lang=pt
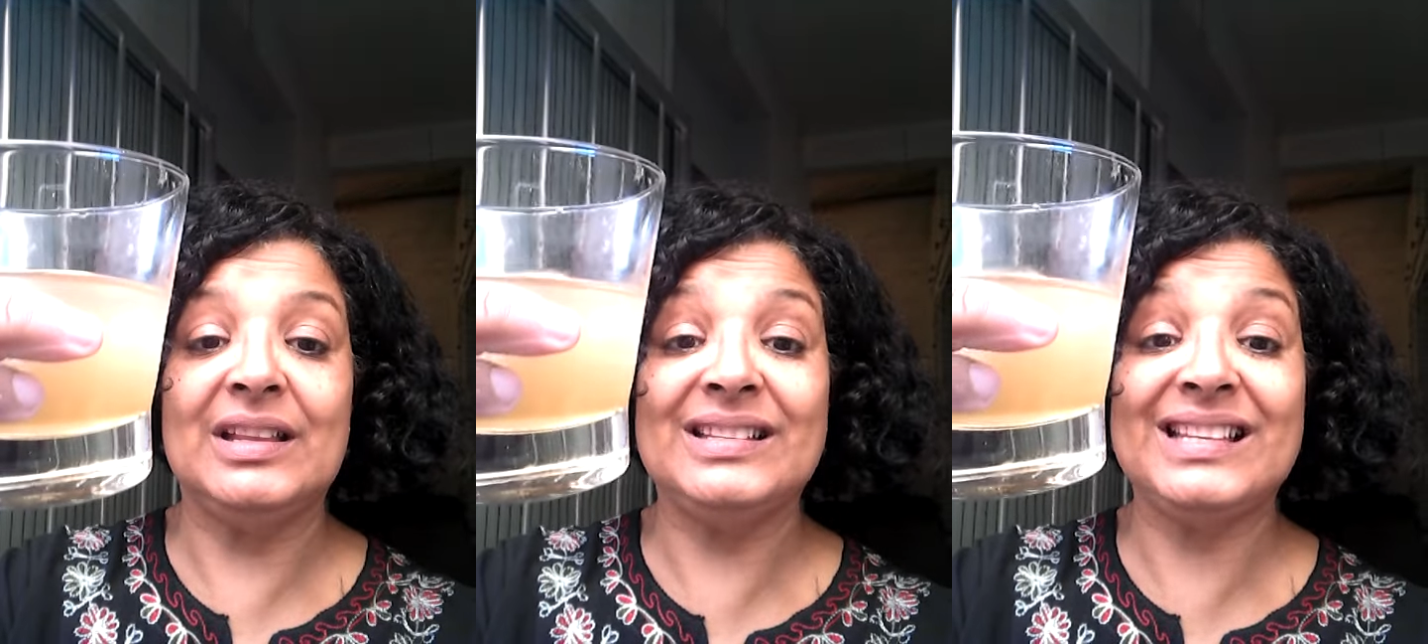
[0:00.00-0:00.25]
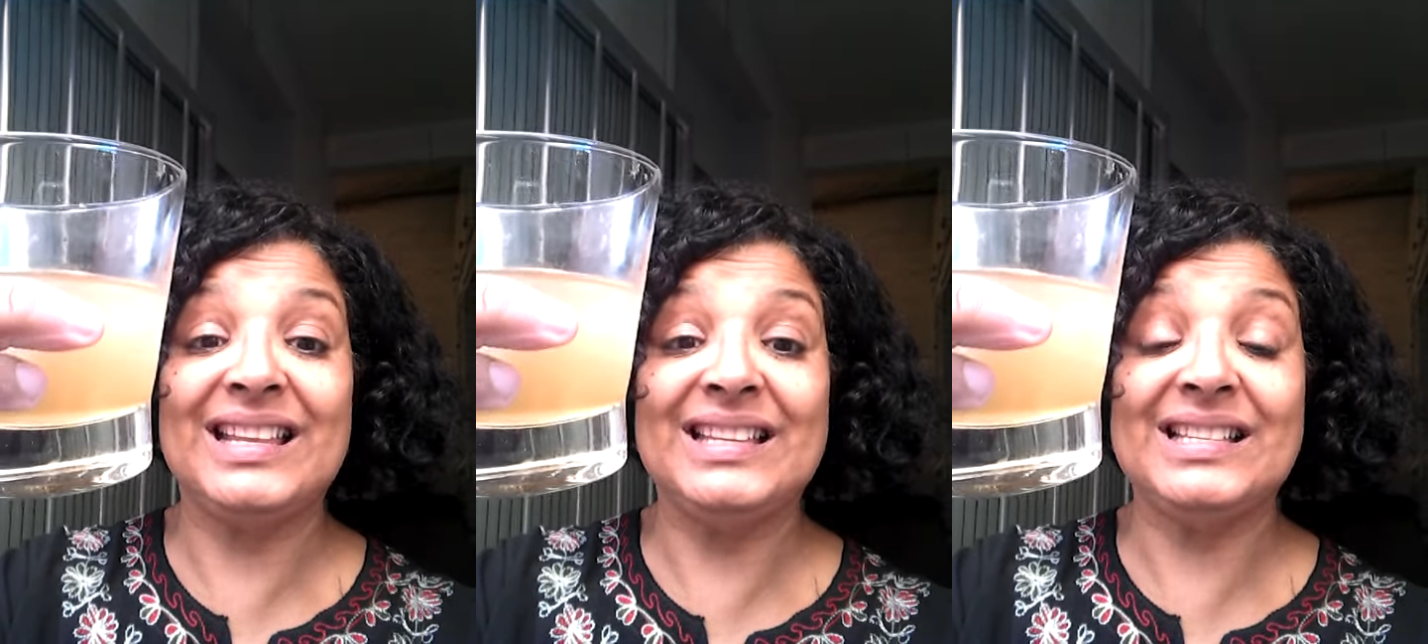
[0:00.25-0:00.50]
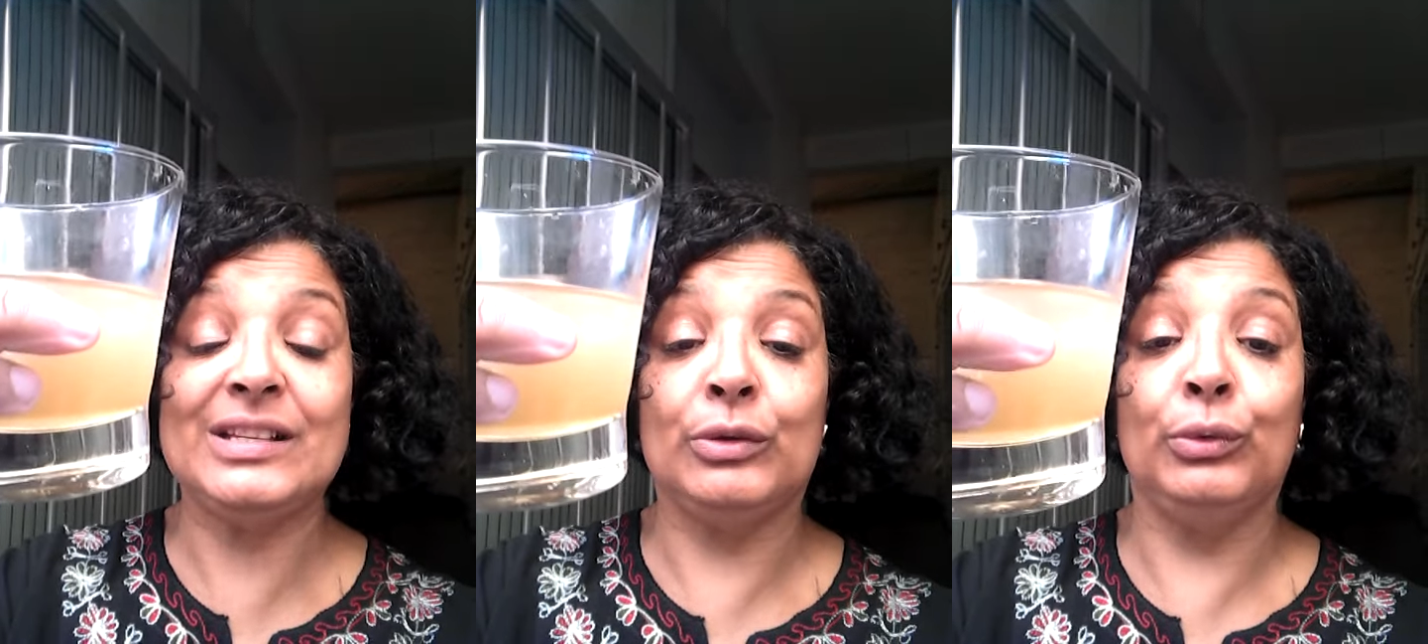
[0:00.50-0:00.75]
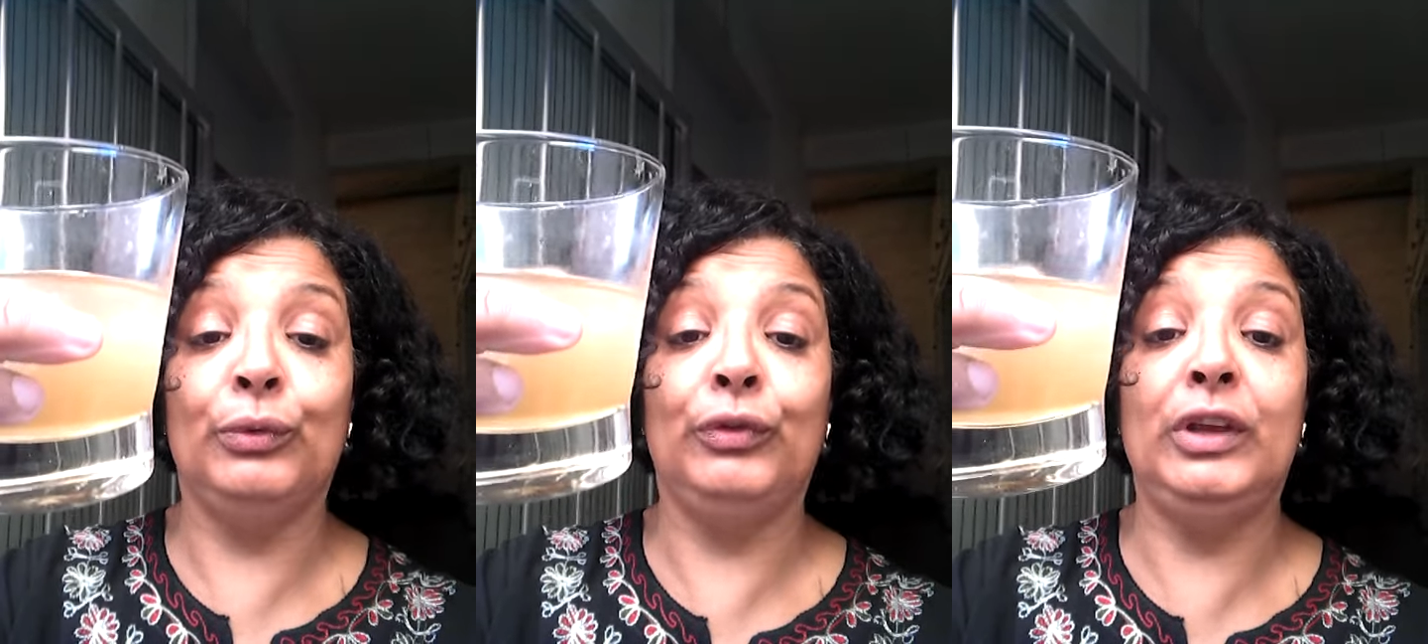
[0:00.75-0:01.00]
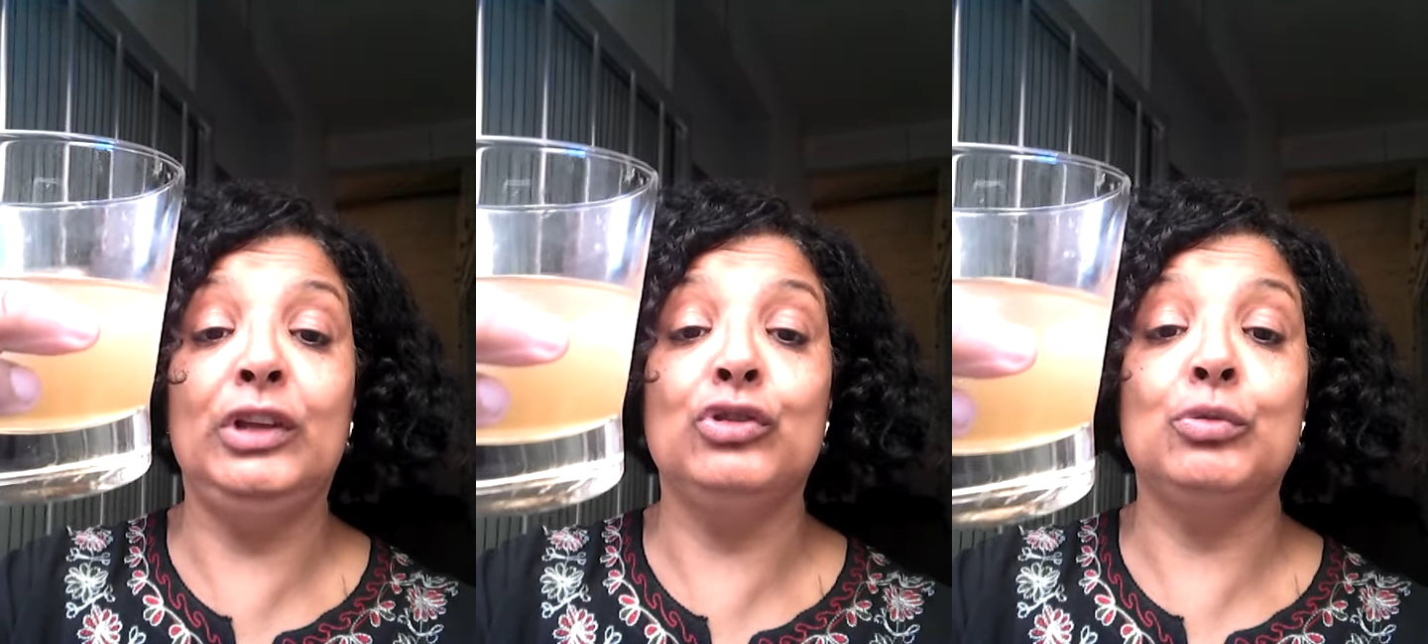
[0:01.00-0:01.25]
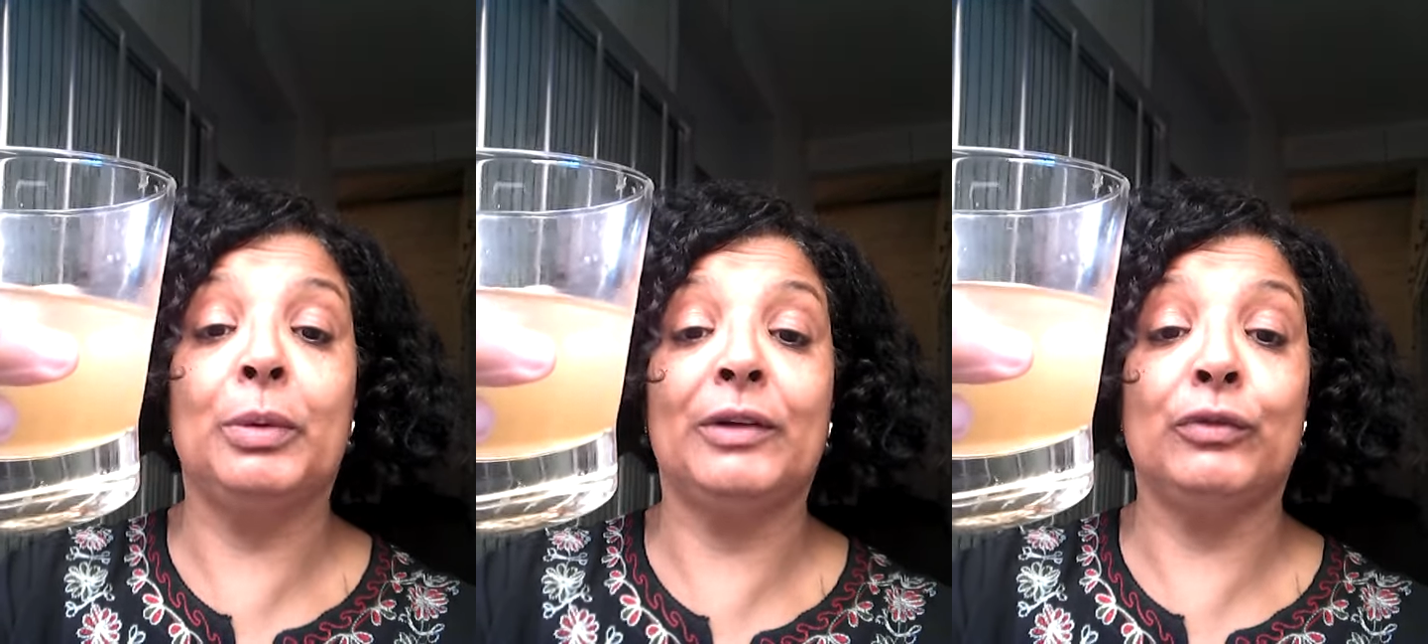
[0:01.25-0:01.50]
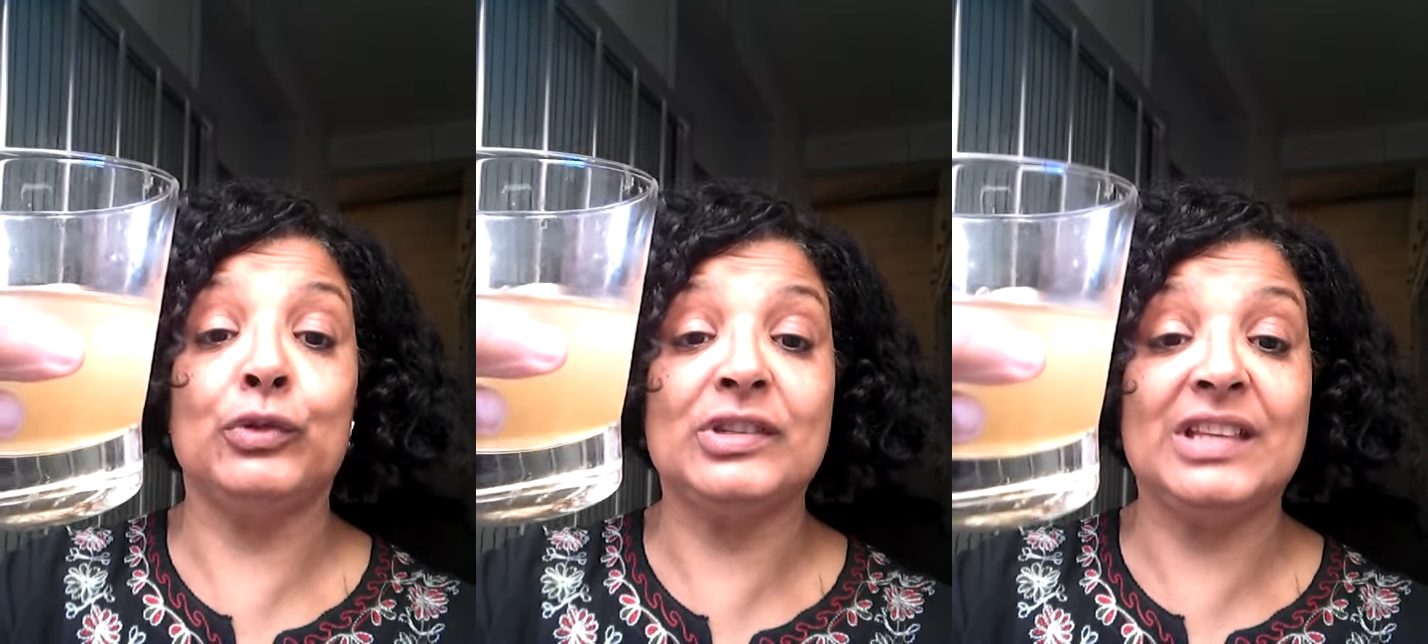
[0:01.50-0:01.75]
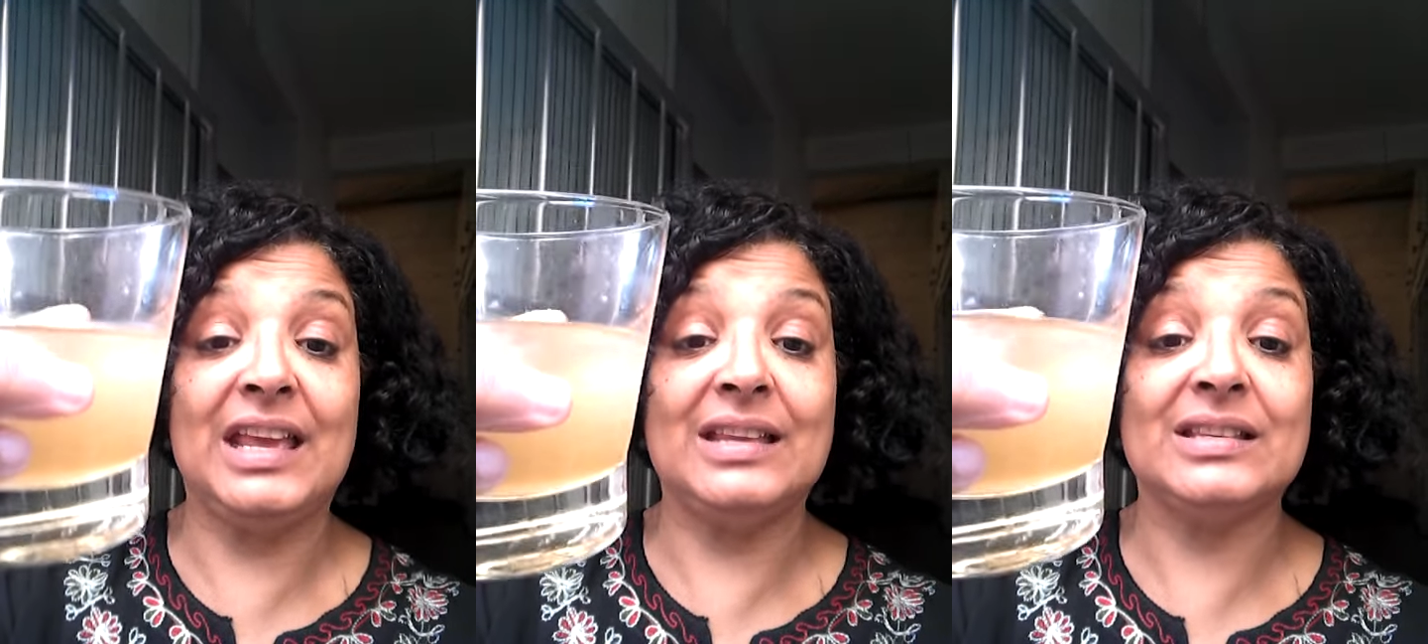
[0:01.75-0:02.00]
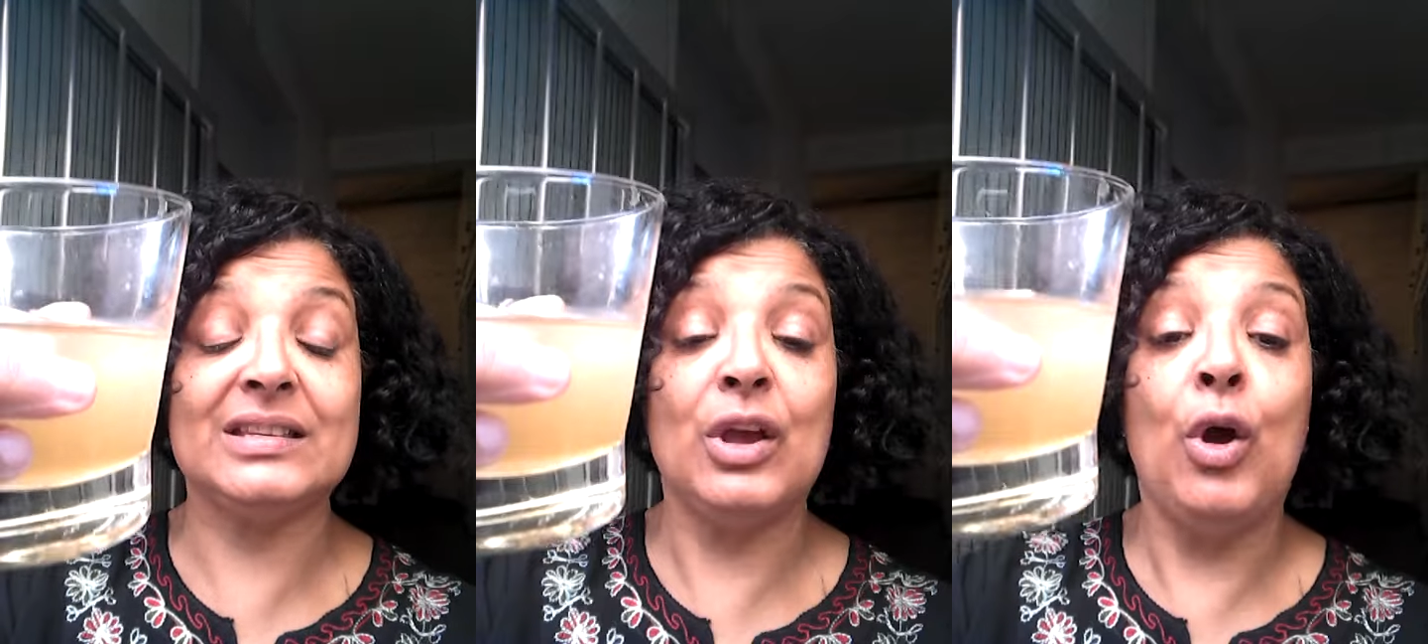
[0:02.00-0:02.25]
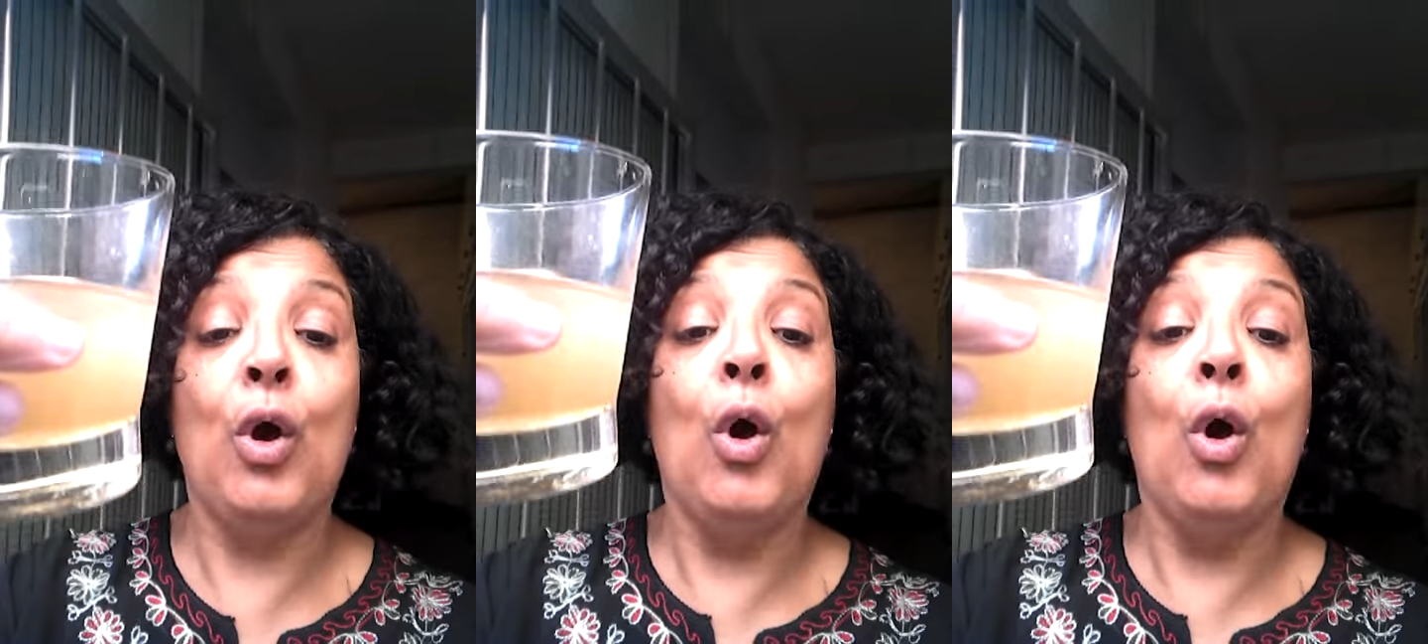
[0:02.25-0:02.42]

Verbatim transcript: descrição do vídeo para vocês